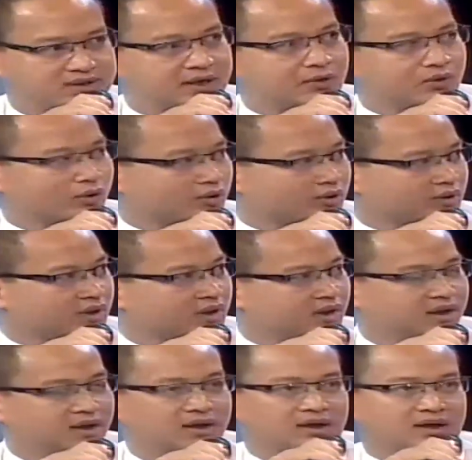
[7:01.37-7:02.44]
trao đổi
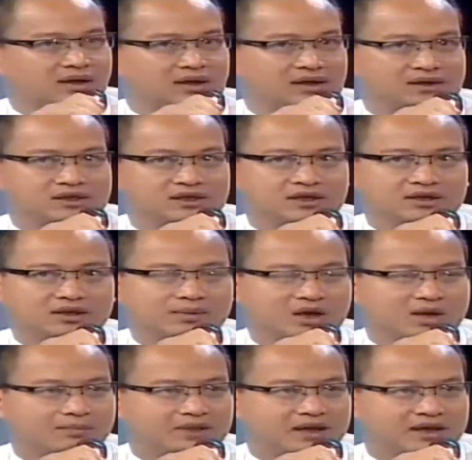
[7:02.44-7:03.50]
trên những thiết
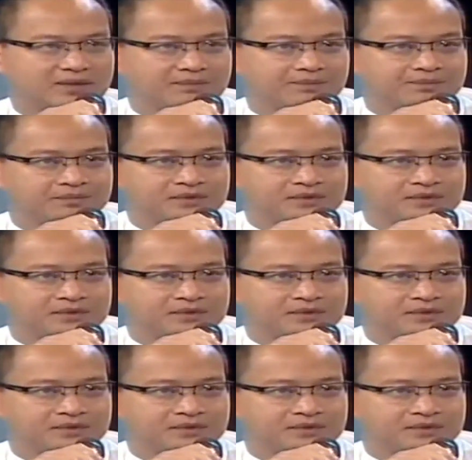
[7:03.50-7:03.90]
bị cầm tay.